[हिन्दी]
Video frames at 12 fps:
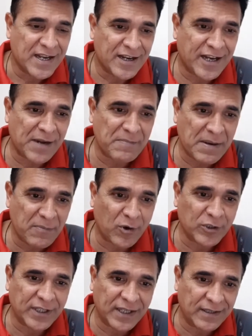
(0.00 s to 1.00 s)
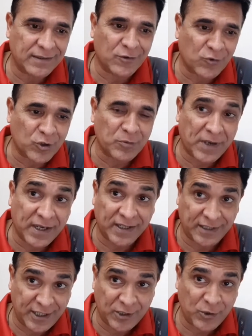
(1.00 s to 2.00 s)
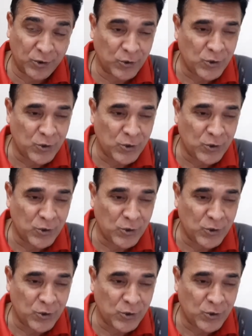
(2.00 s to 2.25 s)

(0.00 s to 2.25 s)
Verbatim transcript: घर में बहुत ही रुतबा रखते हो